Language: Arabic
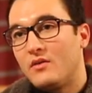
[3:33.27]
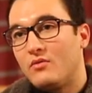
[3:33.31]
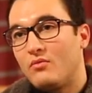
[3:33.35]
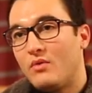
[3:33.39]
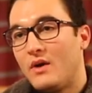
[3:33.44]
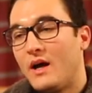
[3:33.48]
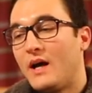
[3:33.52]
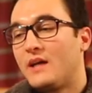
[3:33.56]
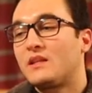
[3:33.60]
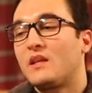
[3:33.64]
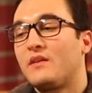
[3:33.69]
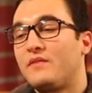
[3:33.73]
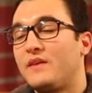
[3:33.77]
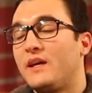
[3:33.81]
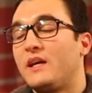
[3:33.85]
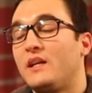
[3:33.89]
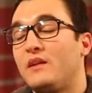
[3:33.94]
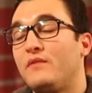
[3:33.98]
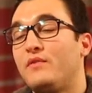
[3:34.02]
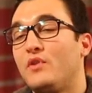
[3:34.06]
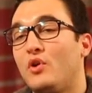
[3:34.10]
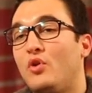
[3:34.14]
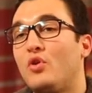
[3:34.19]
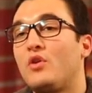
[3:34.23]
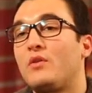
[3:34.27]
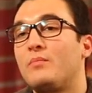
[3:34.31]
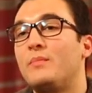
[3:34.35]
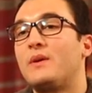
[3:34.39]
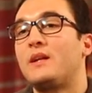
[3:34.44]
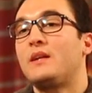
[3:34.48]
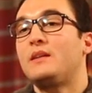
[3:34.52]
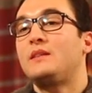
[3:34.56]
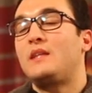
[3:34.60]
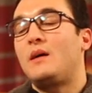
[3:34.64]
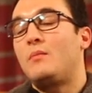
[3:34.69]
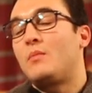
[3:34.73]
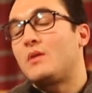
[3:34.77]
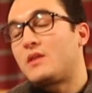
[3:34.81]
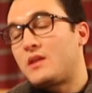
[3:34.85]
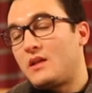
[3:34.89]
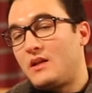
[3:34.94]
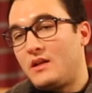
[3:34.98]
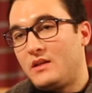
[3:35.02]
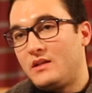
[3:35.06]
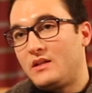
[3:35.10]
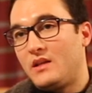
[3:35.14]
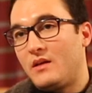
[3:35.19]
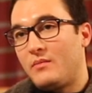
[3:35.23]
وحتى في يعني في حكم الردة
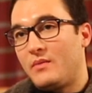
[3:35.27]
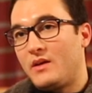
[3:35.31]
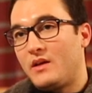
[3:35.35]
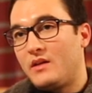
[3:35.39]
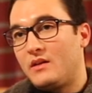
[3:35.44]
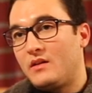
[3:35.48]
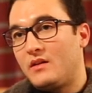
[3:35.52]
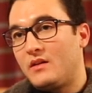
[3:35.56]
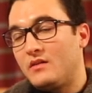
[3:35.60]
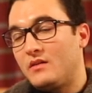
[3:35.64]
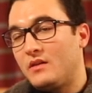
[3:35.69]
مثلا عندما